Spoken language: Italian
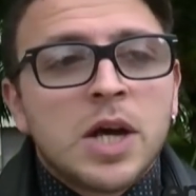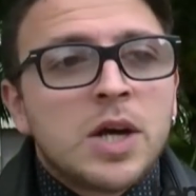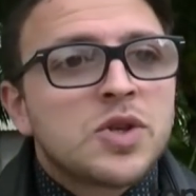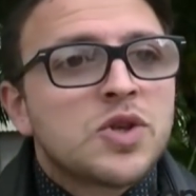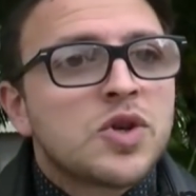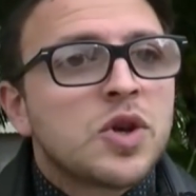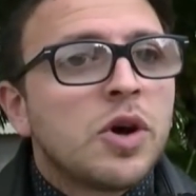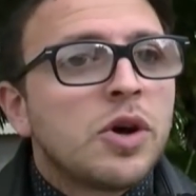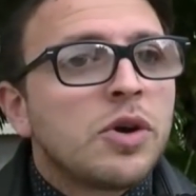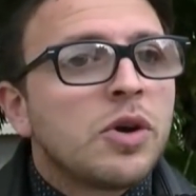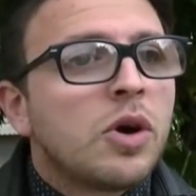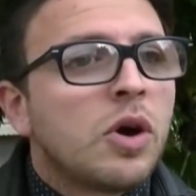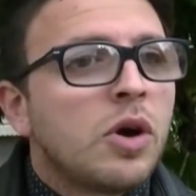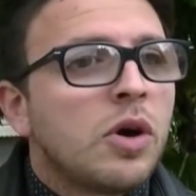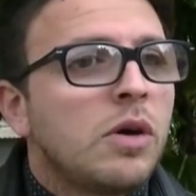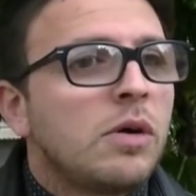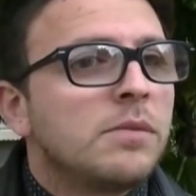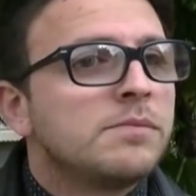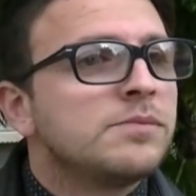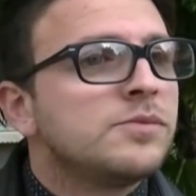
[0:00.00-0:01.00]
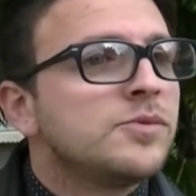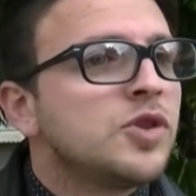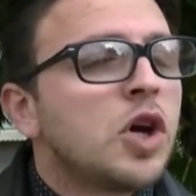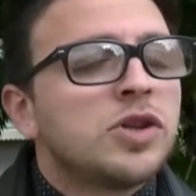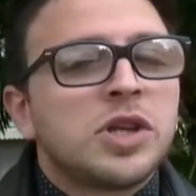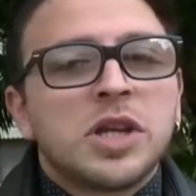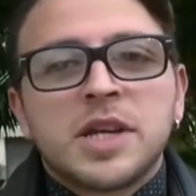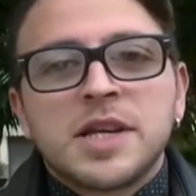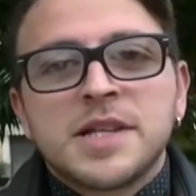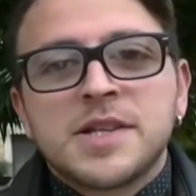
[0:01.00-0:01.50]
sono
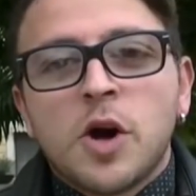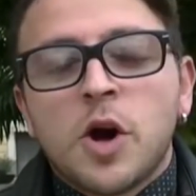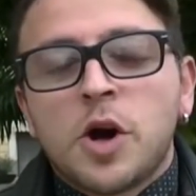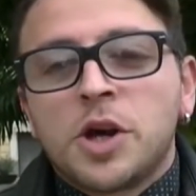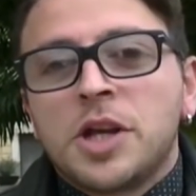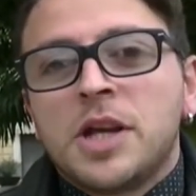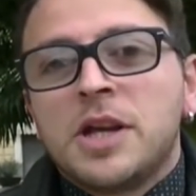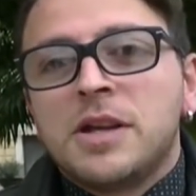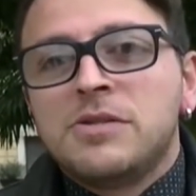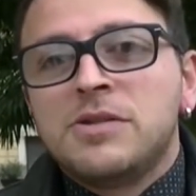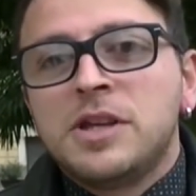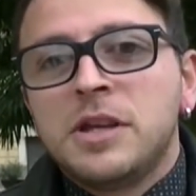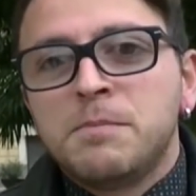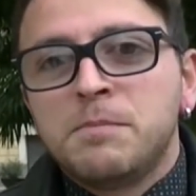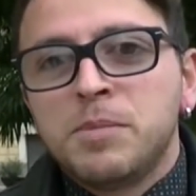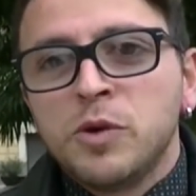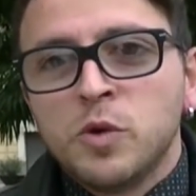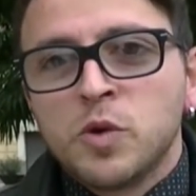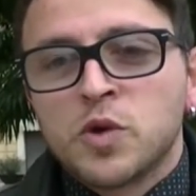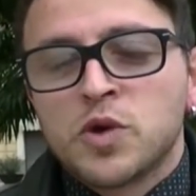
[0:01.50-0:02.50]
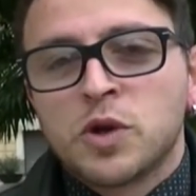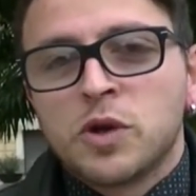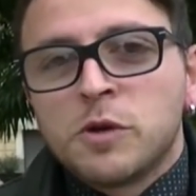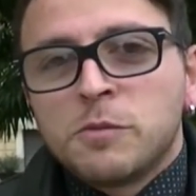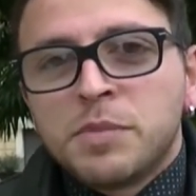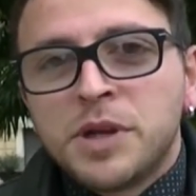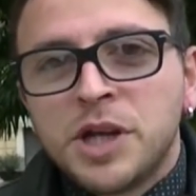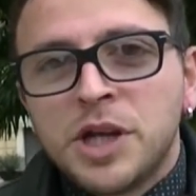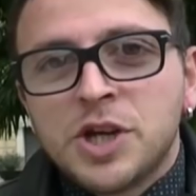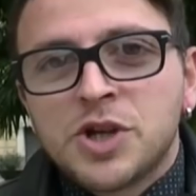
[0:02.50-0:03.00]
non irrisori, di più, sono
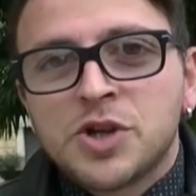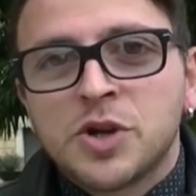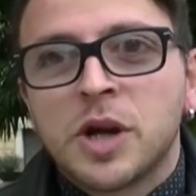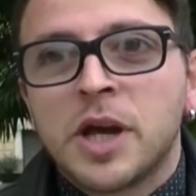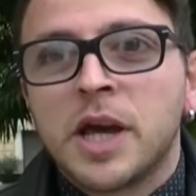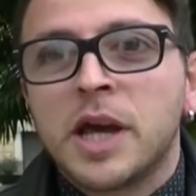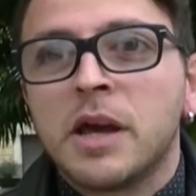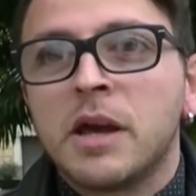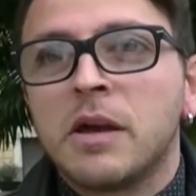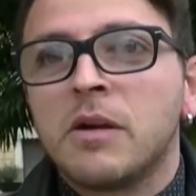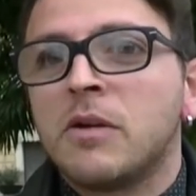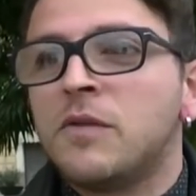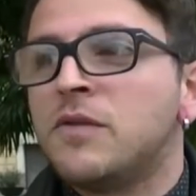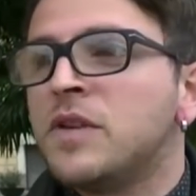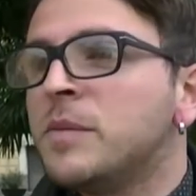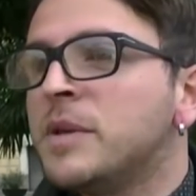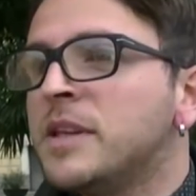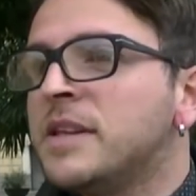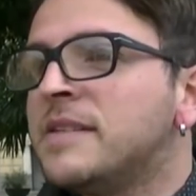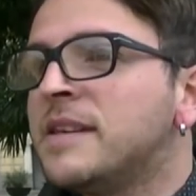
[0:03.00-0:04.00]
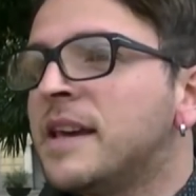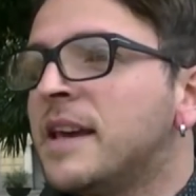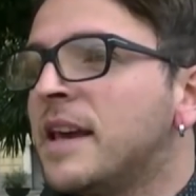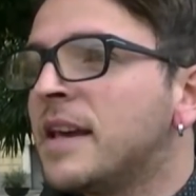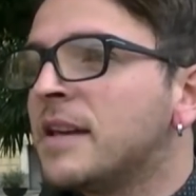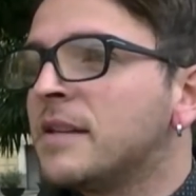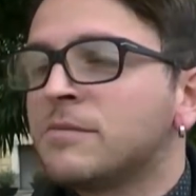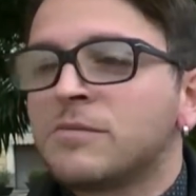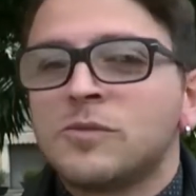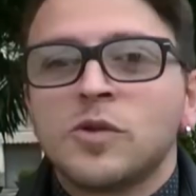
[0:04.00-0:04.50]
briciole e ovviamente
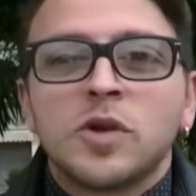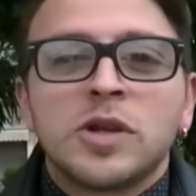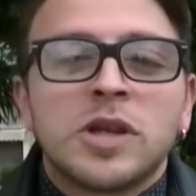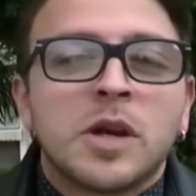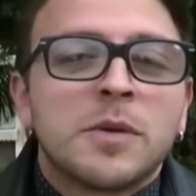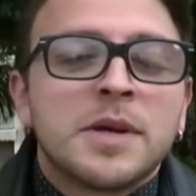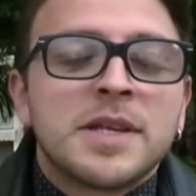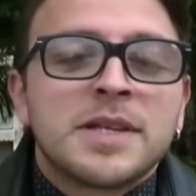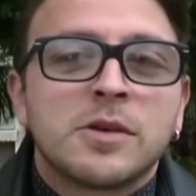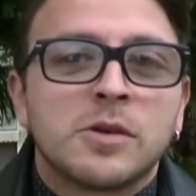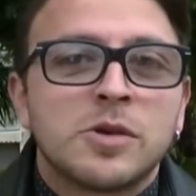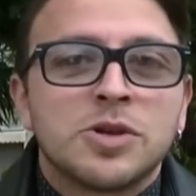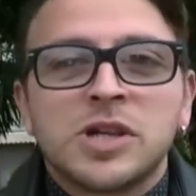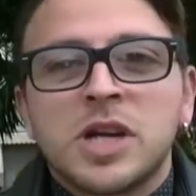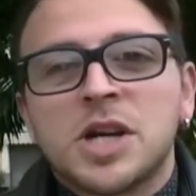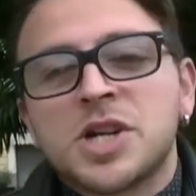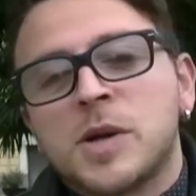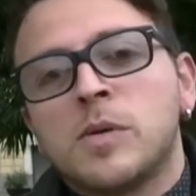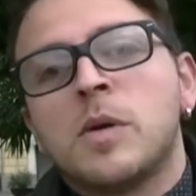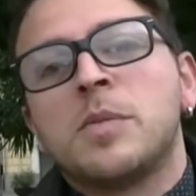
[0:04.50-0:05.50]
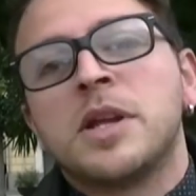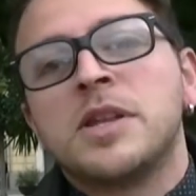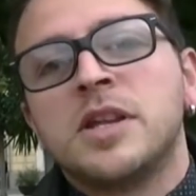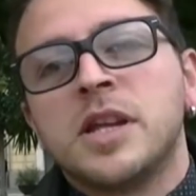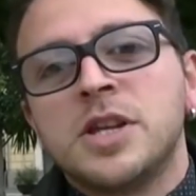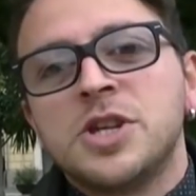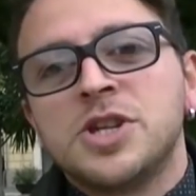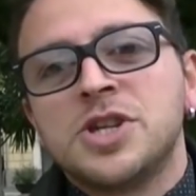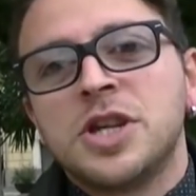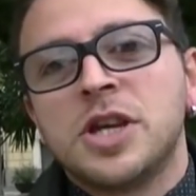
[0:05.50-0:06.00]
noi da questo non ci lasciamo
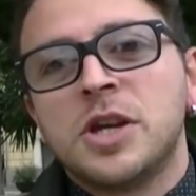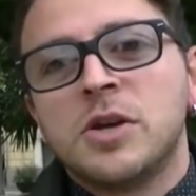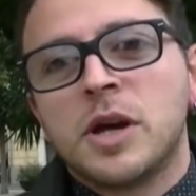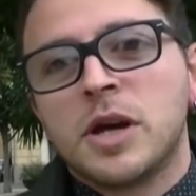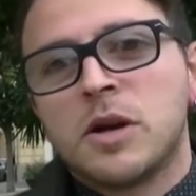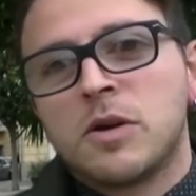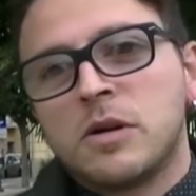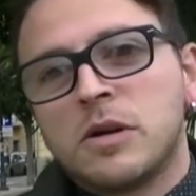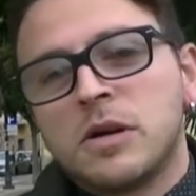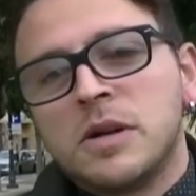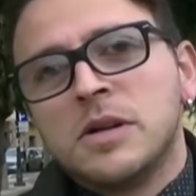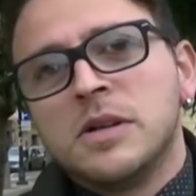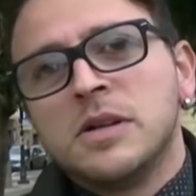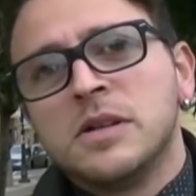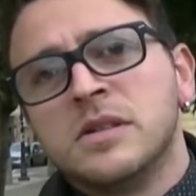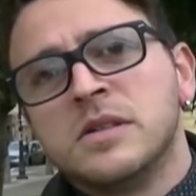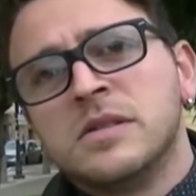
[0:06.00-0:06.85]
prendere in giro. Ecco.